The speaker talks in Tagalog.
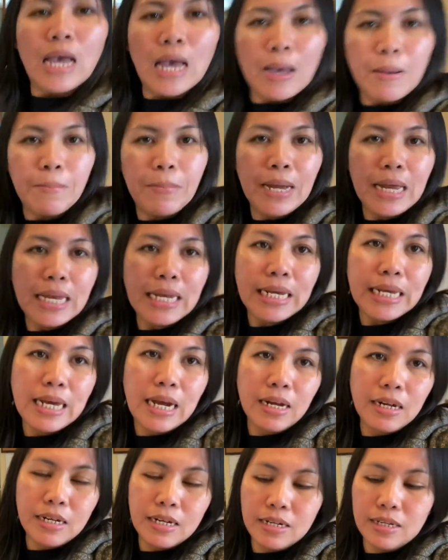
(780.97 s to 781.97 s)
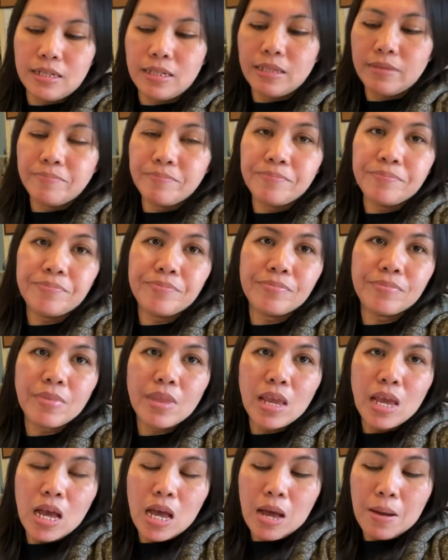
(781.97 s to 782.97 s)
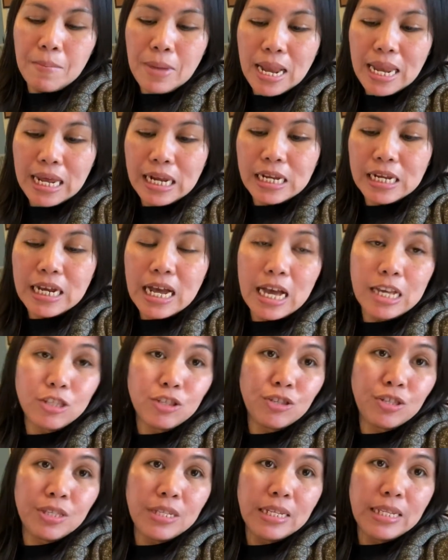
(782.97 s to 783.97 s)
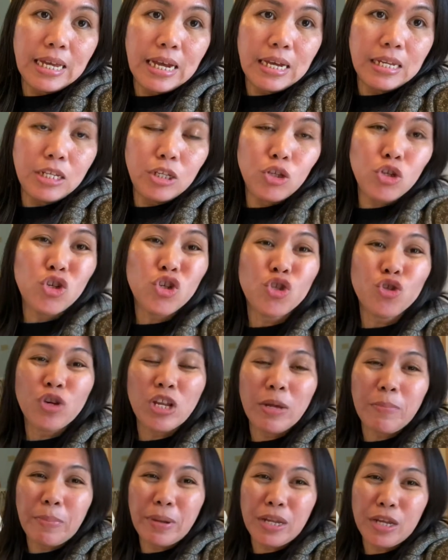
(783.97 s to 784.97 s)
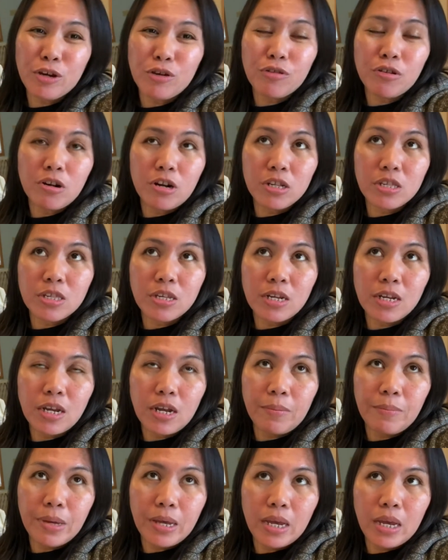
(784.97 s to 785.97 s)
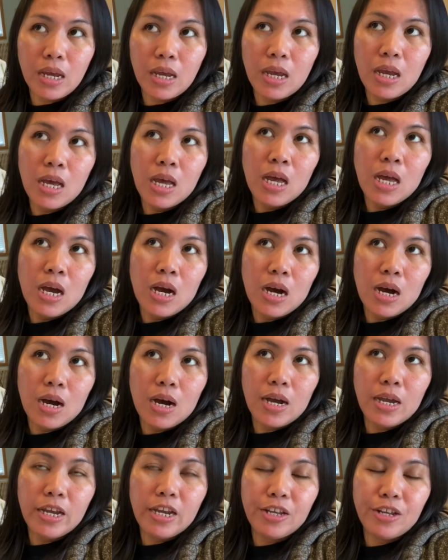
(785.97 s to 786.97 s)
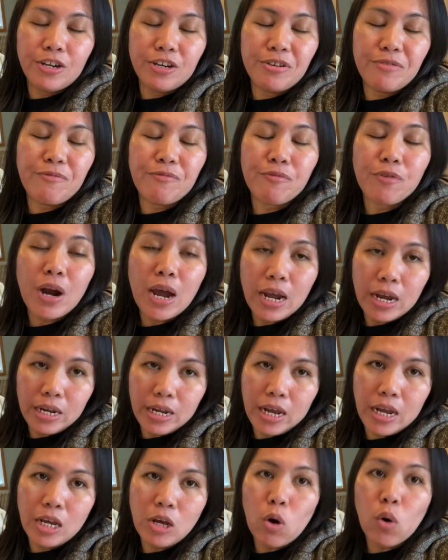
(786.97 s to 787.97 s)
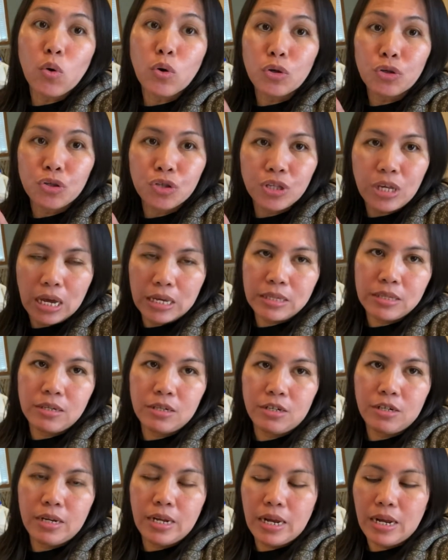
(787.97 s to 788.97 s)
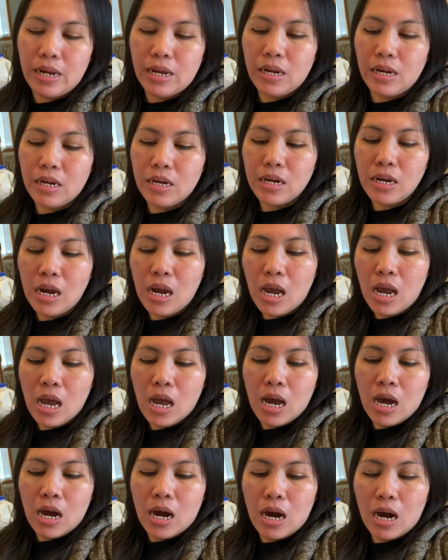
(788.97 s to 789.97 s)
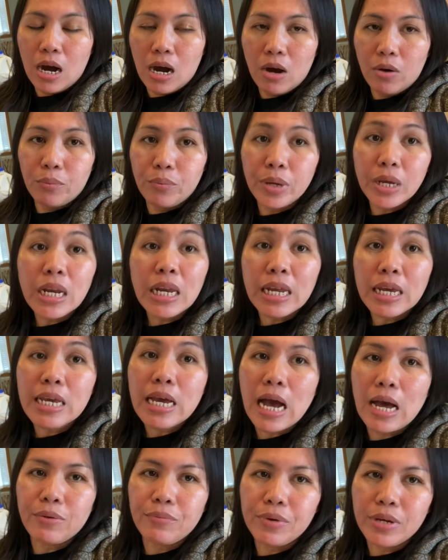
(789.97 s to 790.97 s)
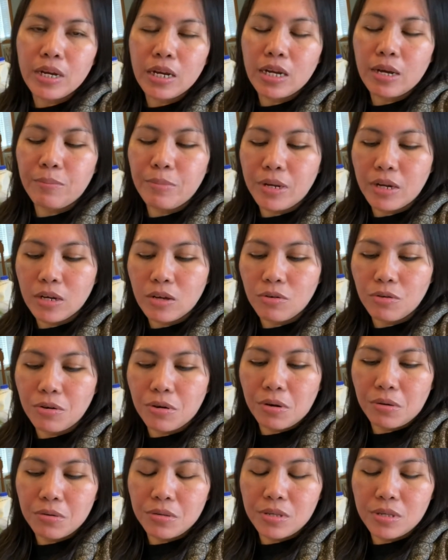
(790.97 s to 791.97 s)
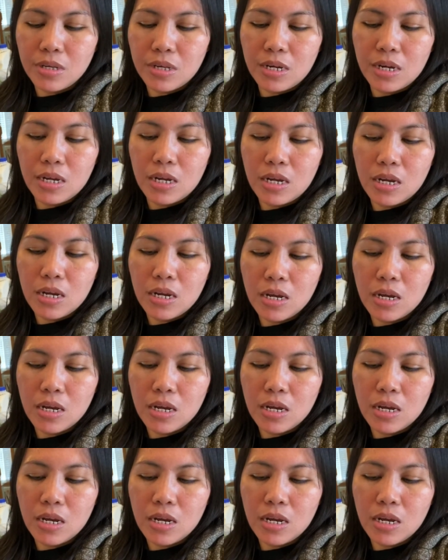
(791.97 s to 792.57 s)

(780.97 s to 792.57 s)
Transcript: Bali, ang Bale, nagastos ni Daddy. Usually, pa nag-grocery kami, uh, either Friday or Saturday. Uh, weekly yan. Weekly kami nag-grocery.